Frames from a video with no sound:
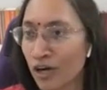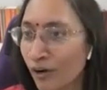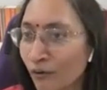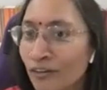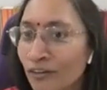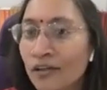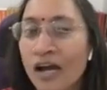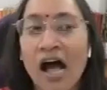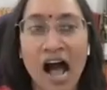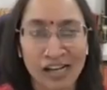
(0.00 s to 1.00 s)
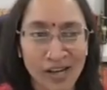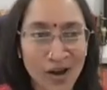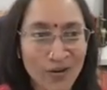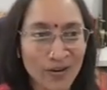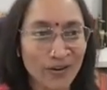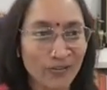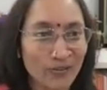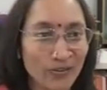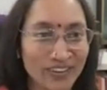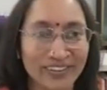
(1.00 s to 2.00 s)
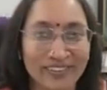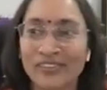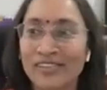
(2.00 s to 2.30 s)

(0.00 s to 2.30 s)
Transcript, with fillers: சொல்லிடுறோம் அஜ்ஞானம் அங்க வந்துடுறது